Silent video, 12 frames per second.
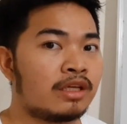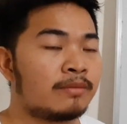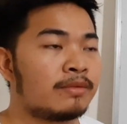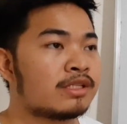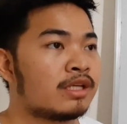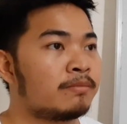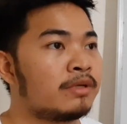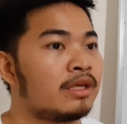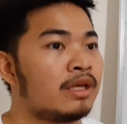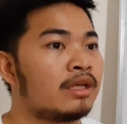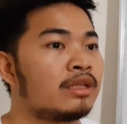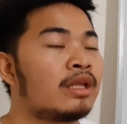Ibig
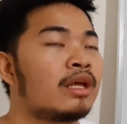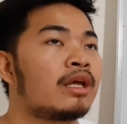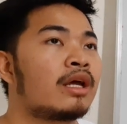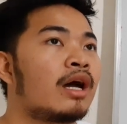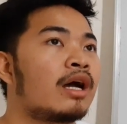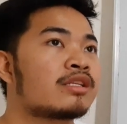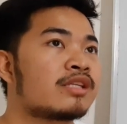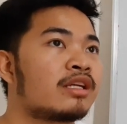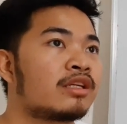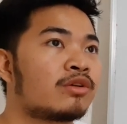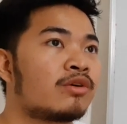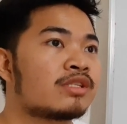sabihin, ang
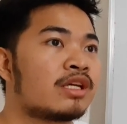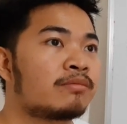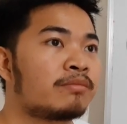sine at cosine